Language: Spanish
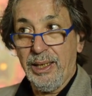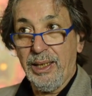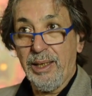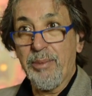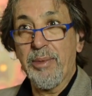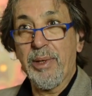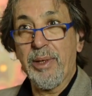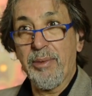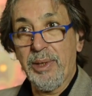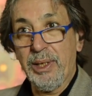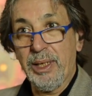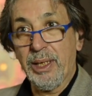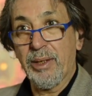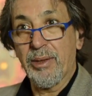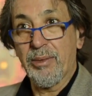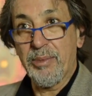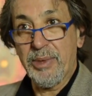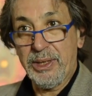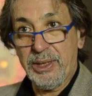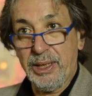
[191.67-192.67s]
y me vine
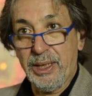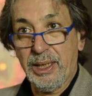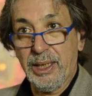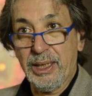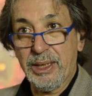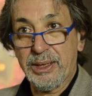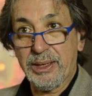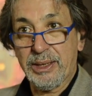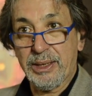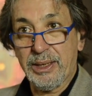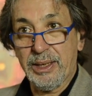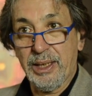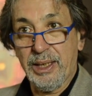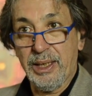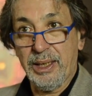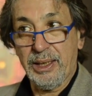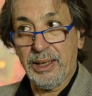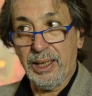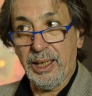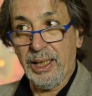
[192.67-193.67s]
con mis hijas,
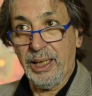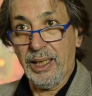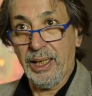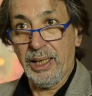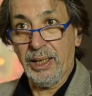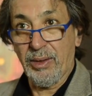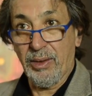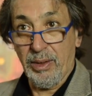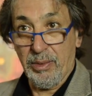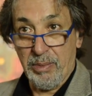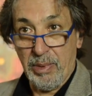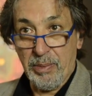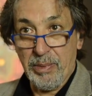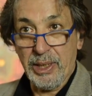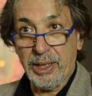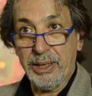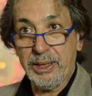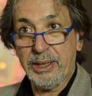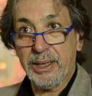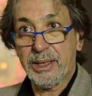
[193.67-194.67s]
este, con la
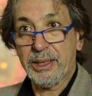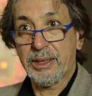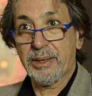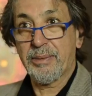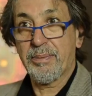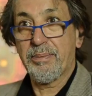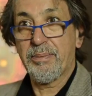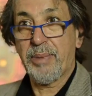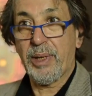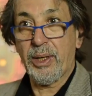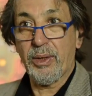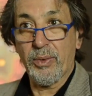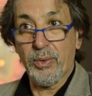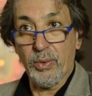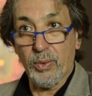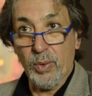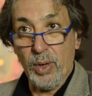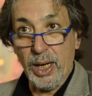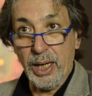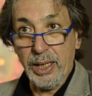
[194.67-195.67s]
mamá de ellas, para
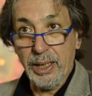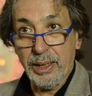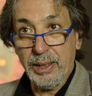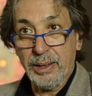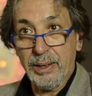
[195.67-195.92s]
Uruguay